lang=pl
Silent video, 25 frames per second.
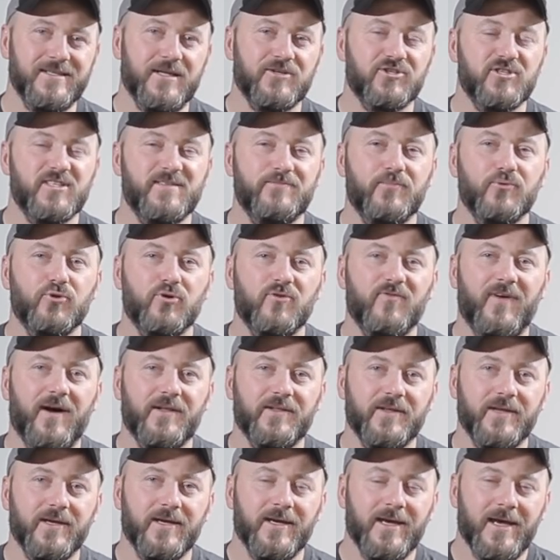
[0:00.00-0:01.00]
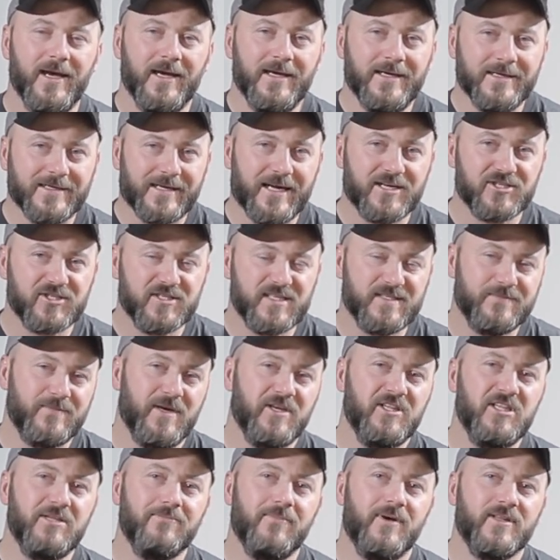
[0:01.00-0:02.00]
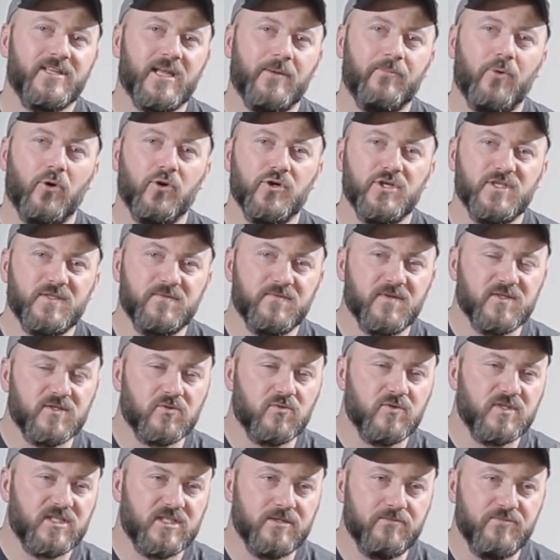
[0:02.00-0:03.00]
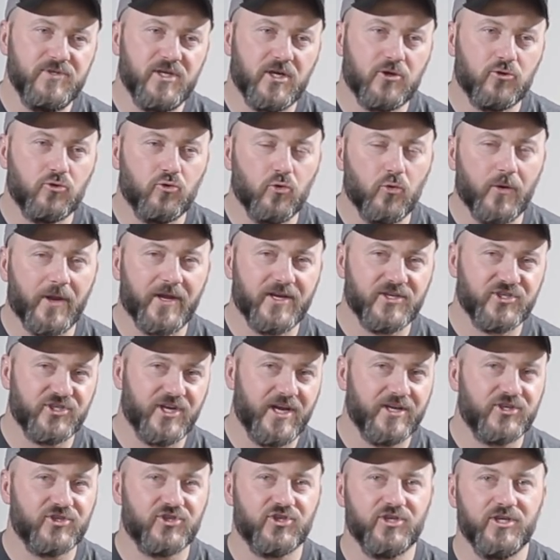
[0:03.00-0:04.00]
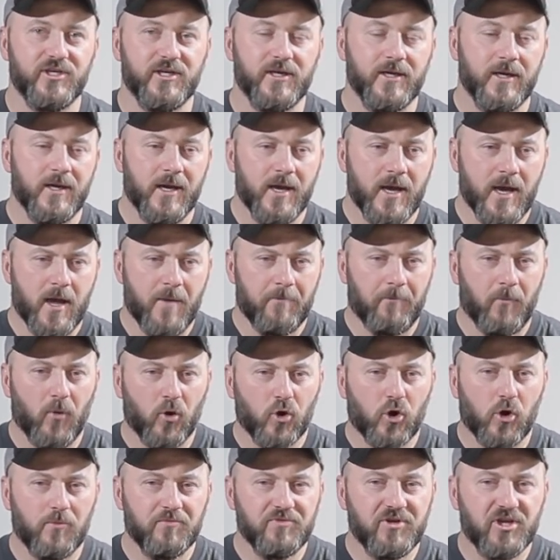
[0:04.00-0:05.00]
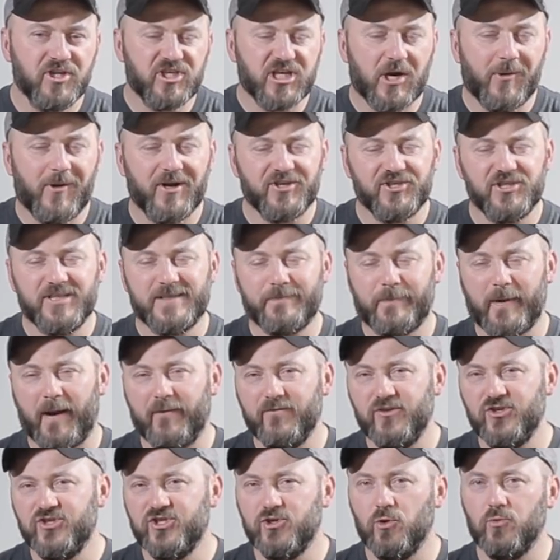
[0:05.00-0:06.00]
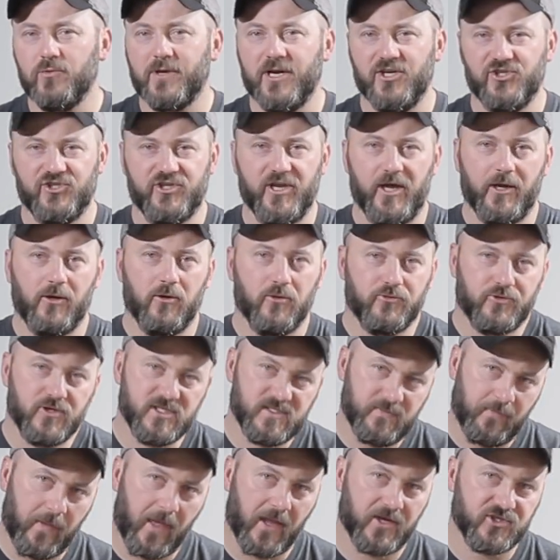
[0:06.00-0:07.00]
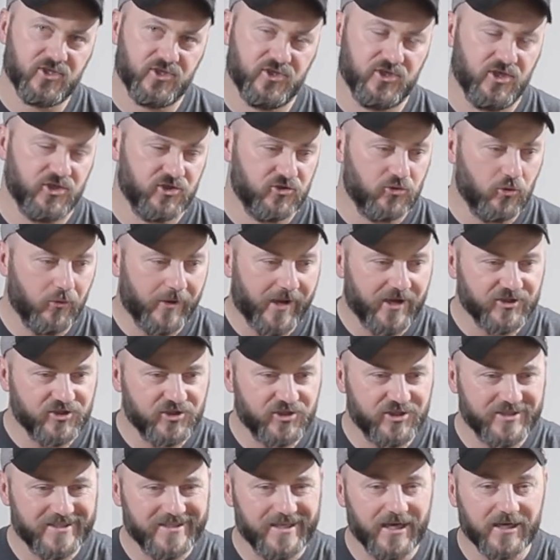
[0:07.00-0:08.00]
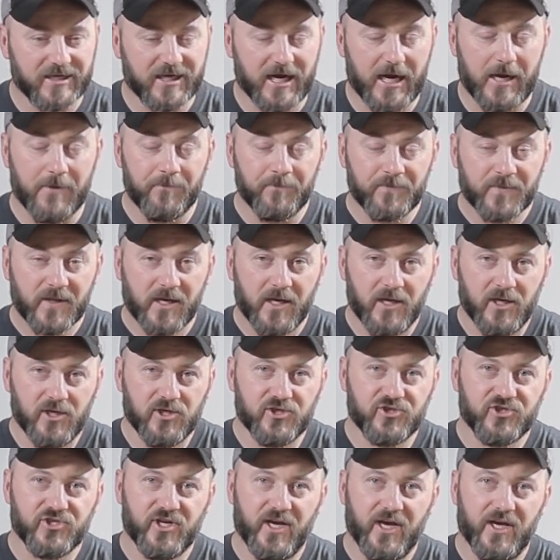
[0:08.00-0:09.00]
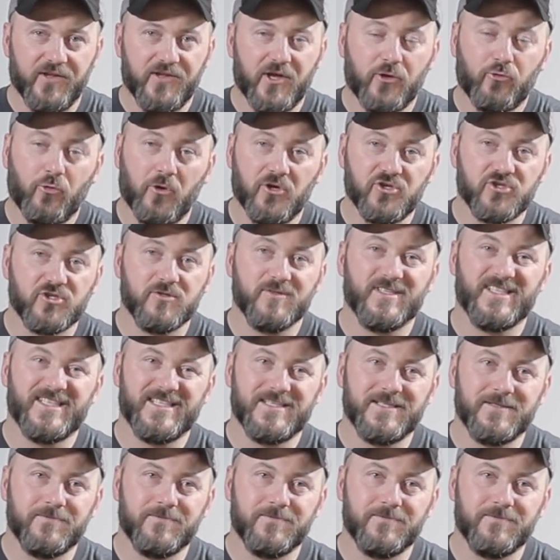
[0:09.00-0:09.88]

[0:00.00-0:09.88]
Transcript: jest inaczej zbudowany, każdy z nas ma inny metabolizm, w związku z tym niektóre rzeczy mogą nie działać i sprawdzić się u każdego. To jest pierwsza rzecz. Druga rzecz jest taka, że niektóre rzeczy są